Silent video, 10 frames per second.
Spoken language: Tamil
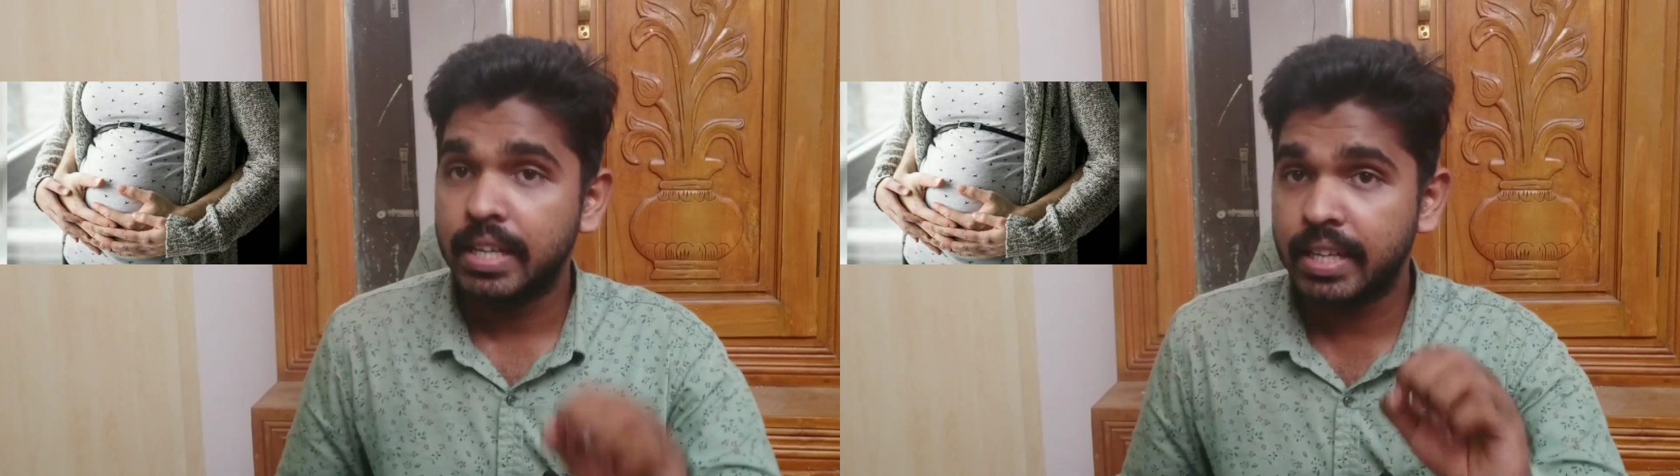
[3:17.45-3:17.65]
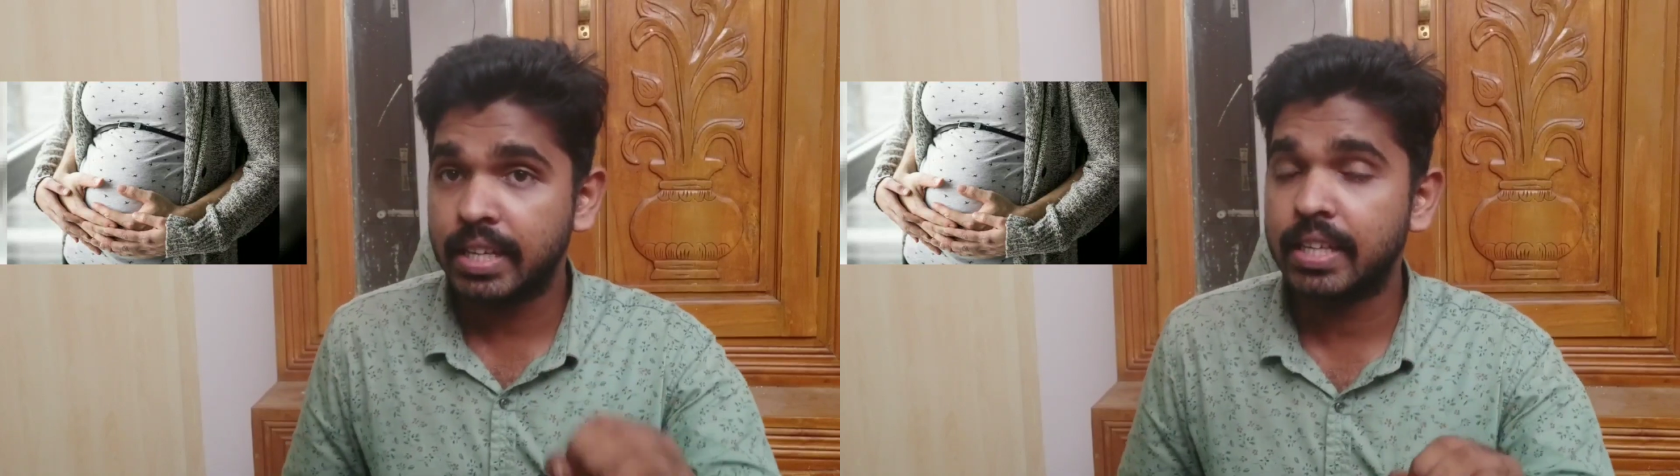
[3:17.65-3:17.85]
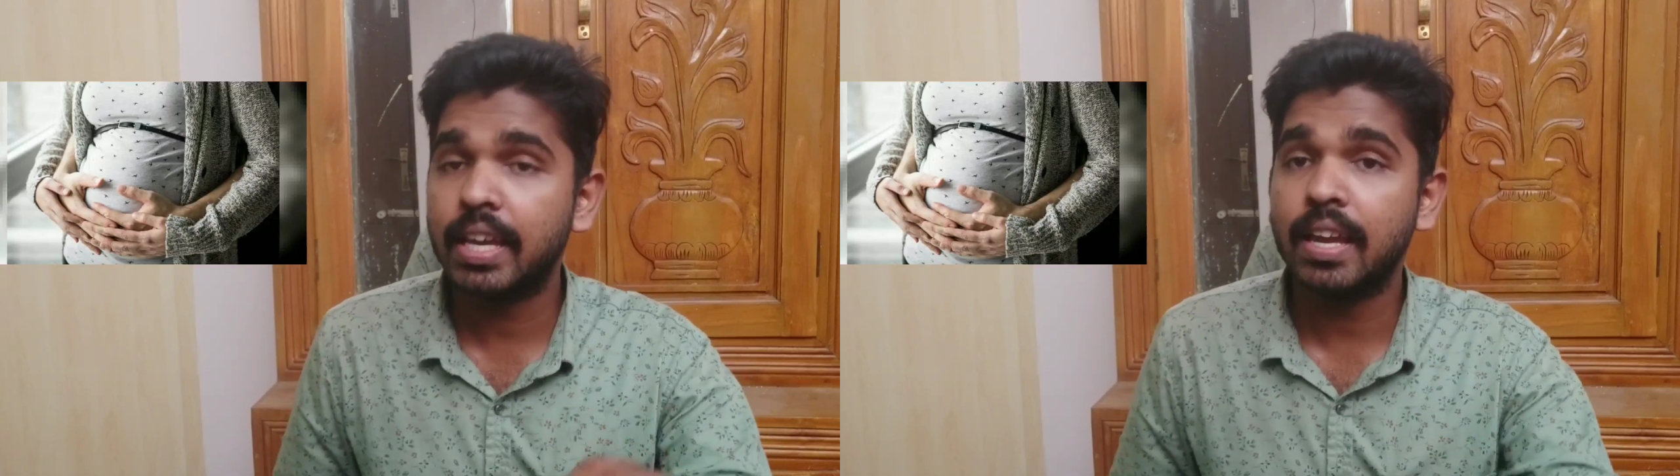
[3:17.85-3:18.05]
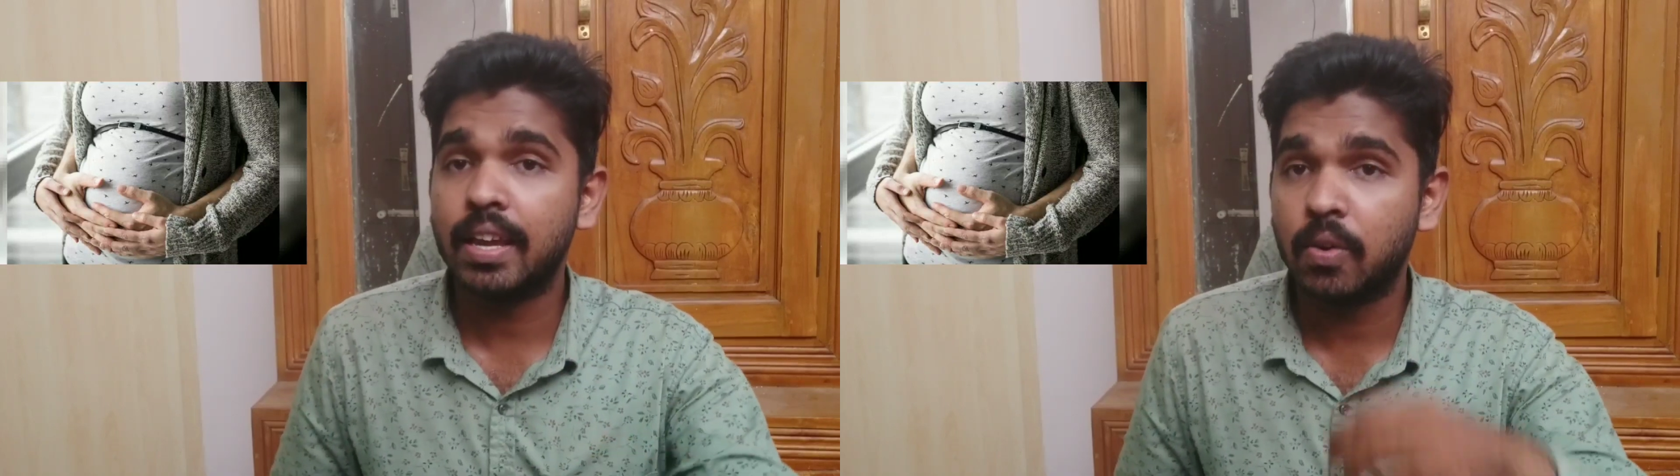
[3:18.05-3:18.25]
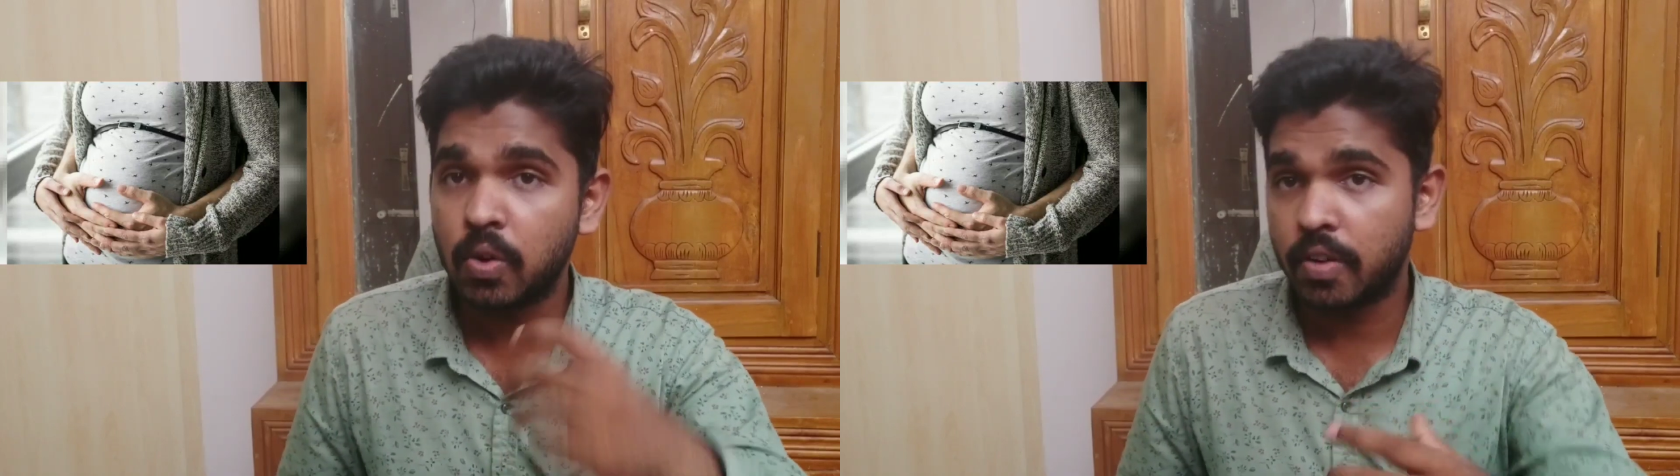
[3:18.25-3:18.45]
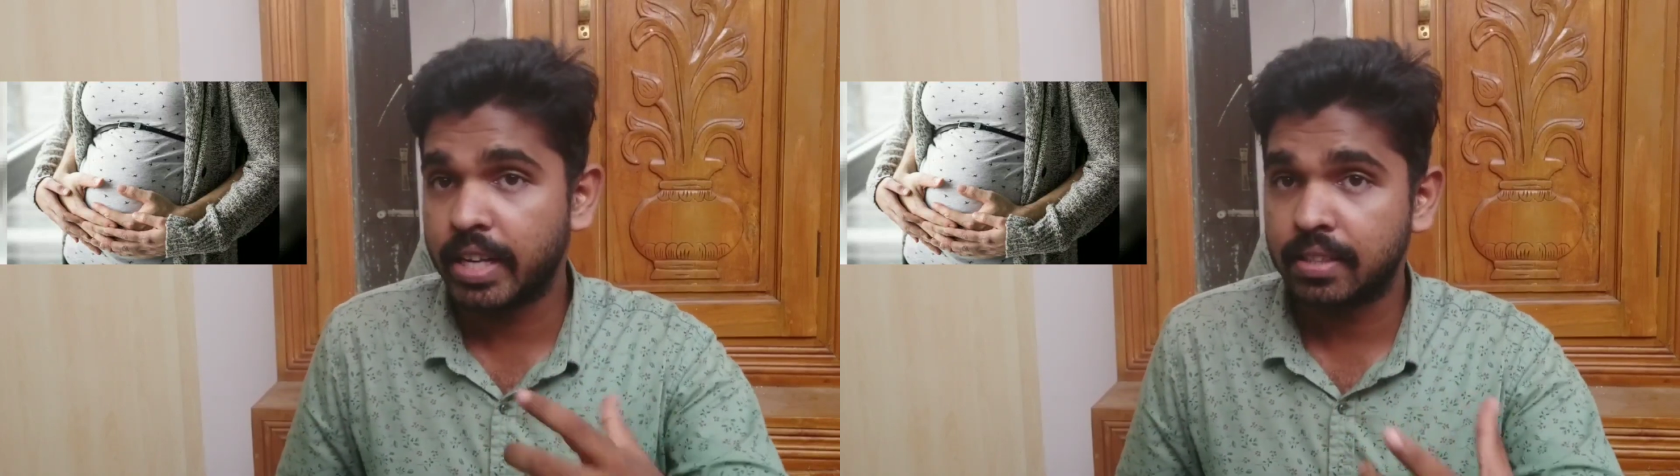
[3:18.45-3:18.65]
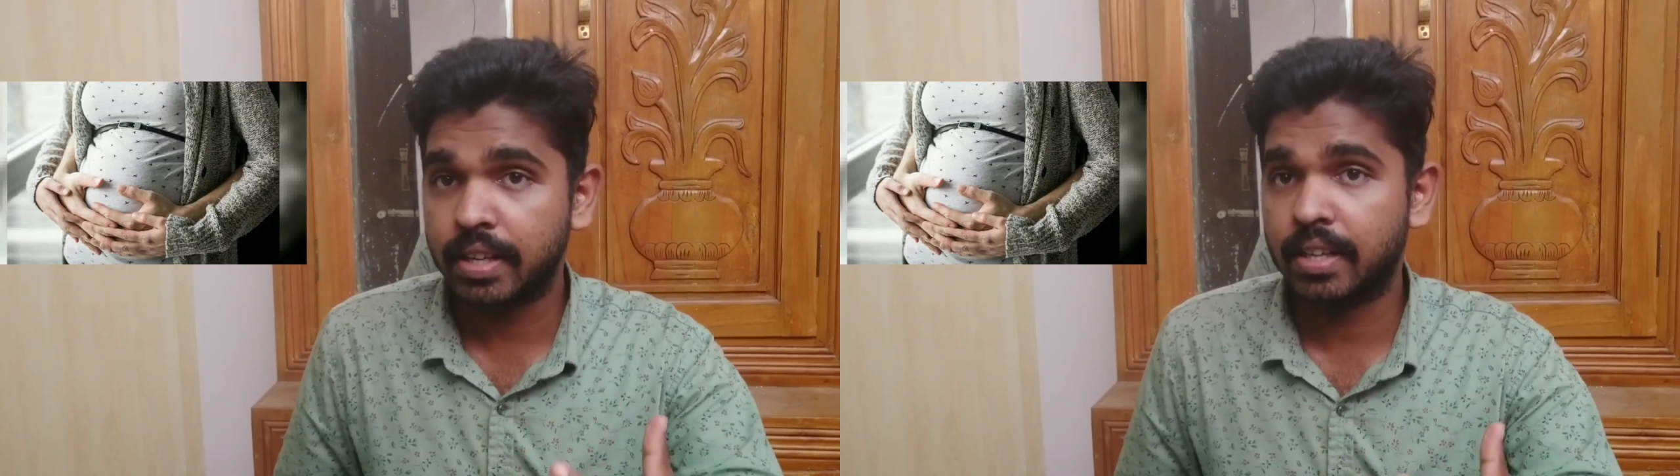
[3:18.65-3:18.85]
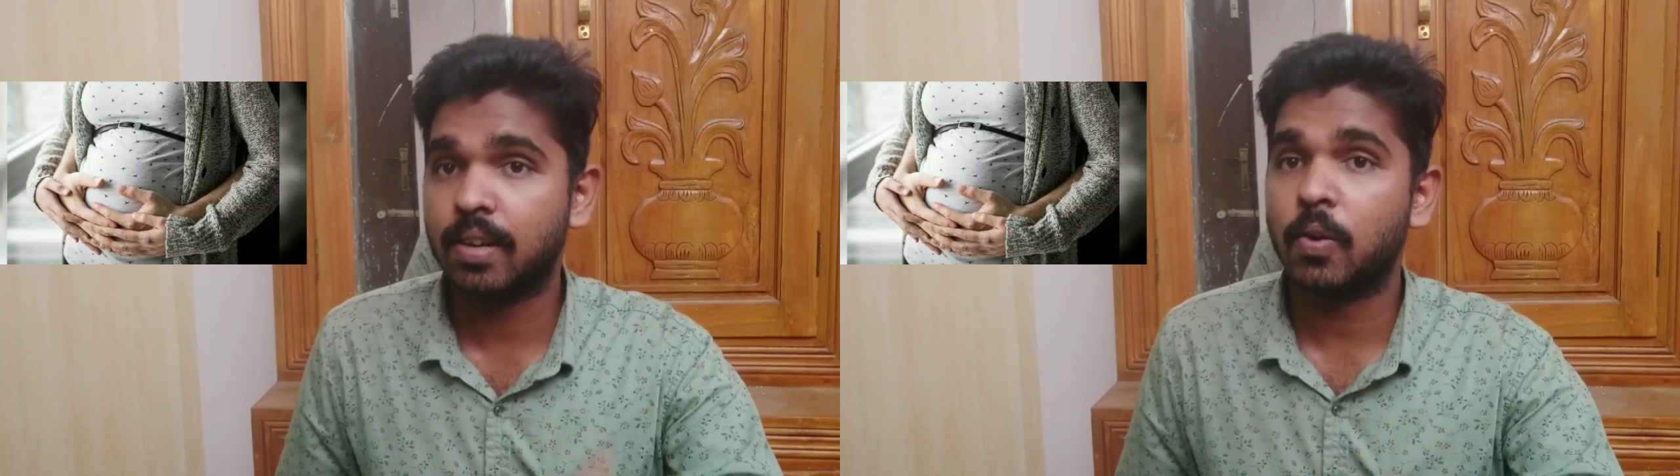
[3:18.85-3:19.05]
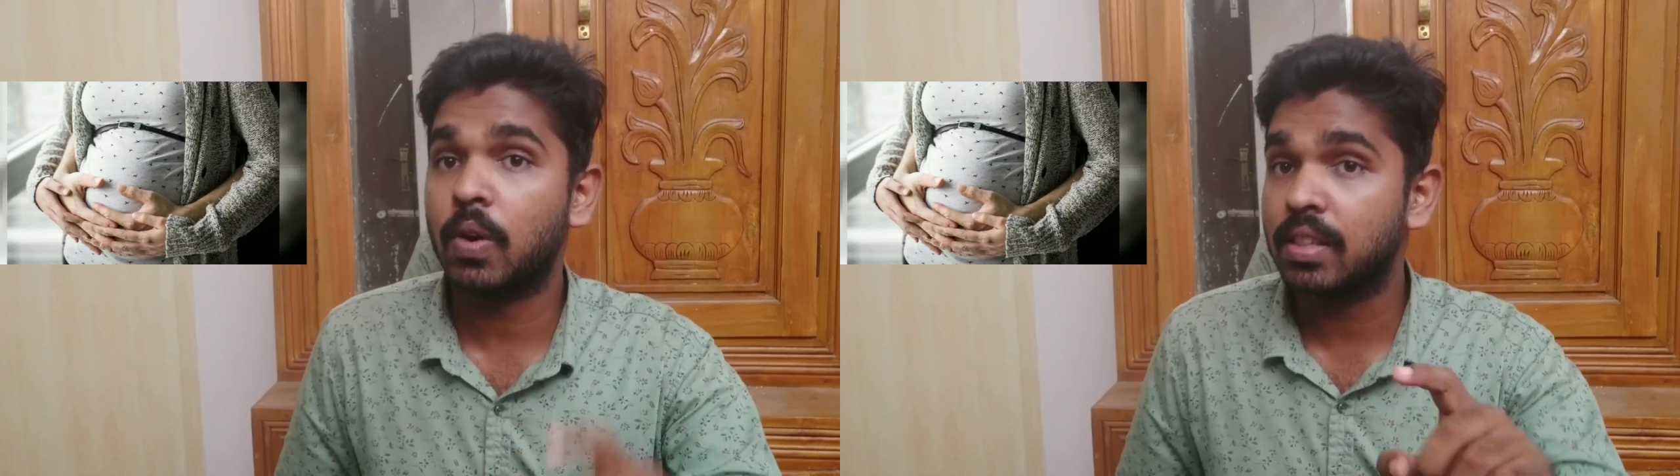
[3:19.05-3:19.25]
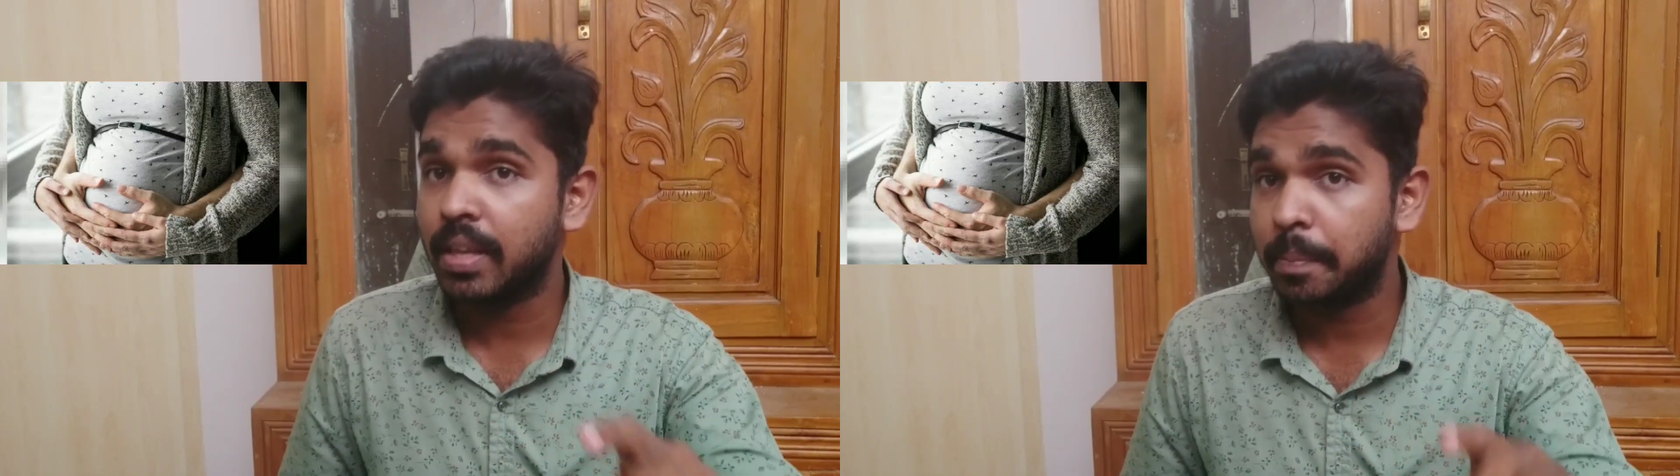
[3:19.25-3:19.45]
நீங்கள் உங்கள் வயத்தில் இருக்கிற
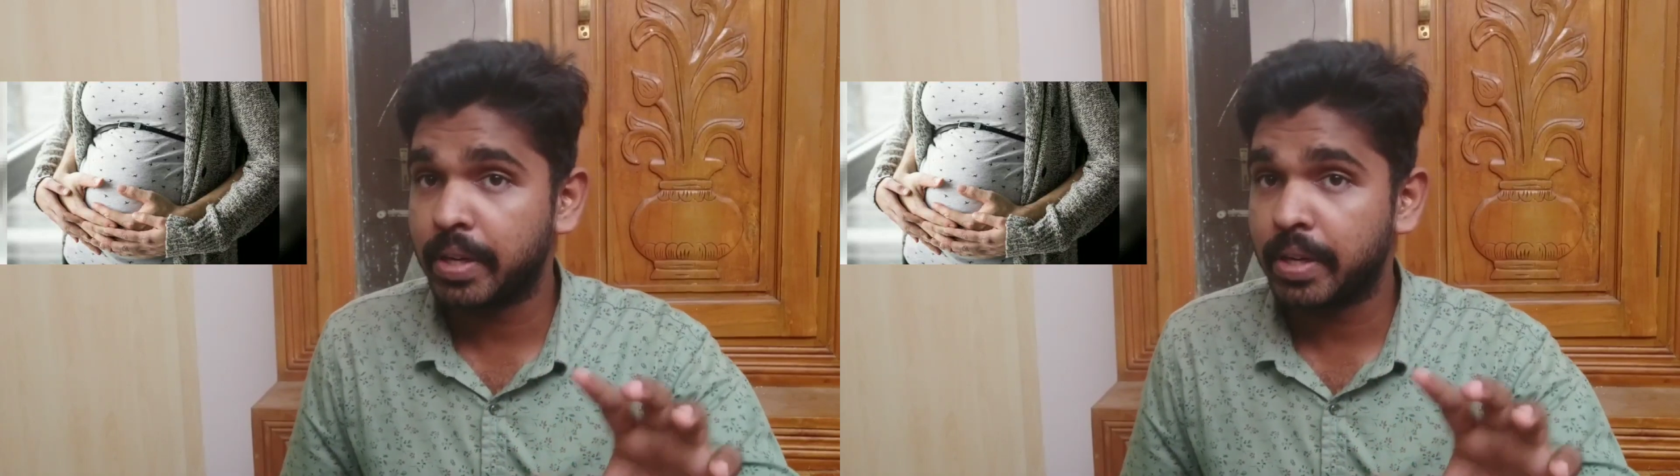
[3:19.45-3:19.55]
குழந்தை